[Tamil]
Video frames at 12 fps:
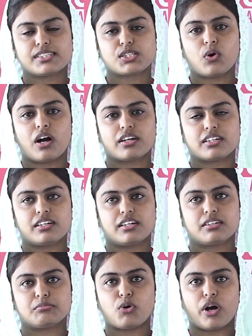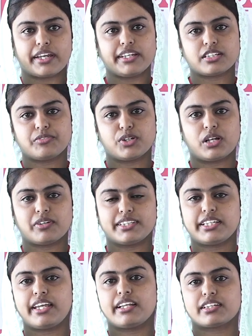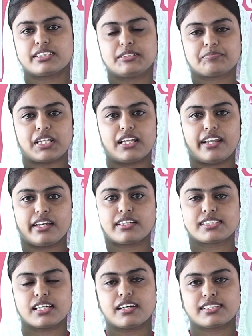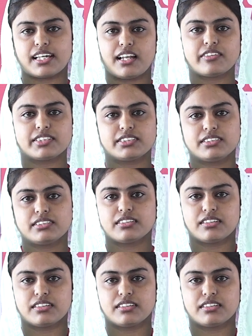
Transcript: ஸோ அங்கே மாக் இன்டர்வியூவில் வந்து எனக்கு லைக் சர்ஸ் எல்லாம் வந்து